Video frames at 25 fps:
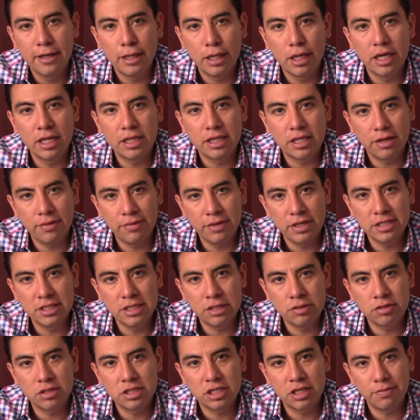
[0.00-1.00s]
a través de
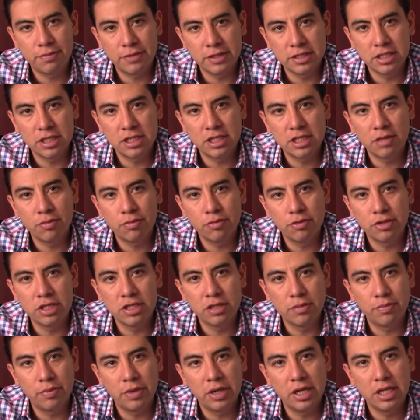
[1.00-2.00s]
nuestra presidenta
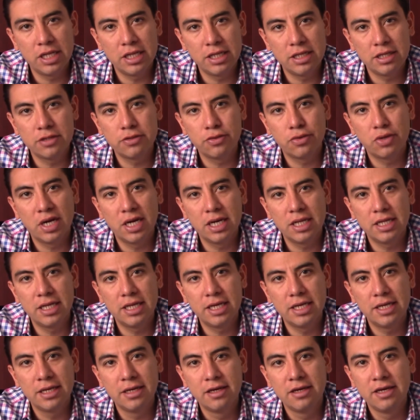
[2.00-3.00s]
municipal Denise
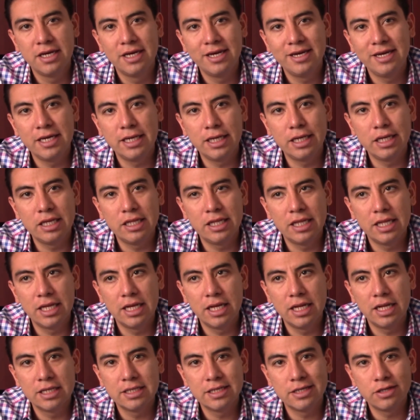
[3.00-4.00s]
Ugalde y
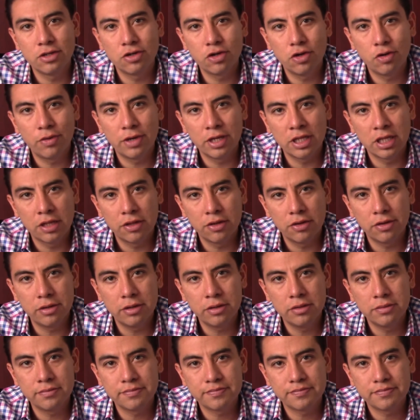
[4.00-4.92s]
del señor gobernador,